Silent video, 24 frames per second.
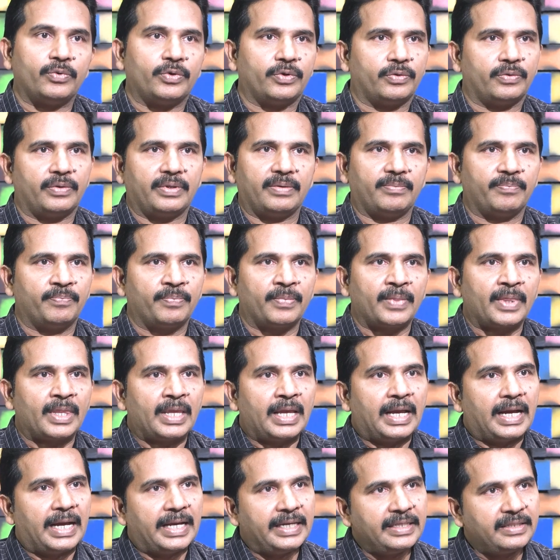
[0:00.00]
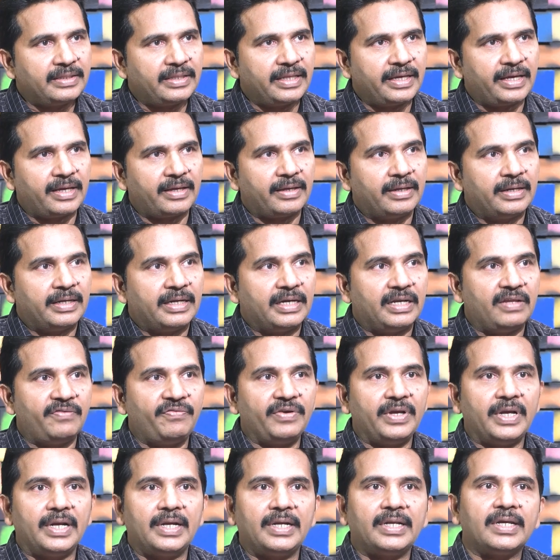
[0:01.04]
ఉంటుంది అయితే
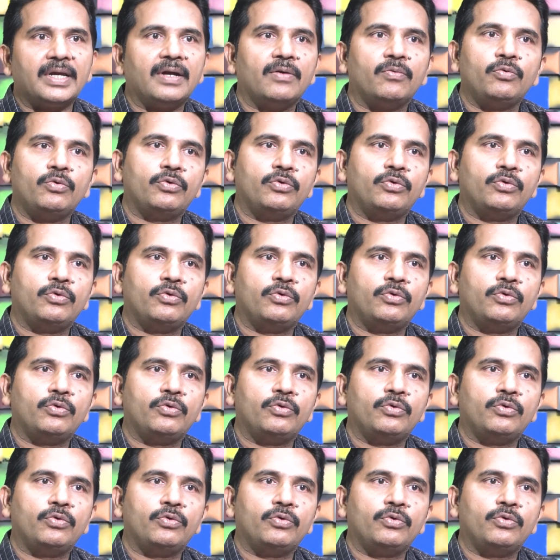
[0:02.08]
డిఫికల్ట్గా